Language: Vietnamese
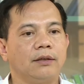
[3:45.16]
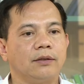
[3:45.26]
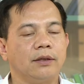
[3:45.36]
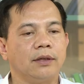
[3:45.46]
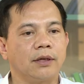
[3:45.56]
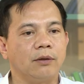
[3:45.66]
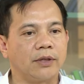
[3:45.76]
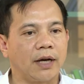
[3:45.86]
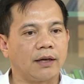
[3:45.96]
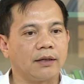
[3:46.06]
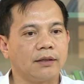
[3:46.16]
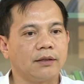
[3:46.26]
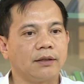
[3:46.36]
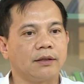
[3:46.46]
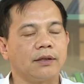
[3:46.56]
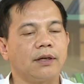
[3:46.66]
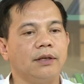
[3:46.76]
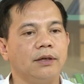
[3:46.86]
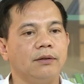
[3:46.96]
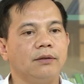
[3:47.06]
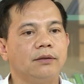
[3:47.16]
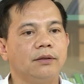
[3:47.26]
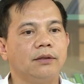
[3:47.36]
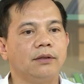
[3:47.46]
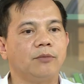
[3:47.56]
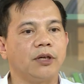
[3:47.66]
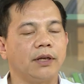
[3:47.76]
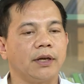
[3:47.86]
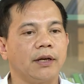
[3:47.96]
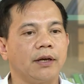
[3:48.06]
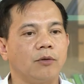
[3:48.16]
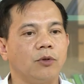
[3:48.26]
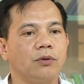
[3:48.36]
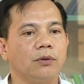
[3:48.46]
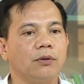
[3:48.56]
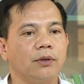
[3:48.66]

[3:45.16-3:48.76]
rồi là cầu tràn rất là nhiều và hiện nay đã có một số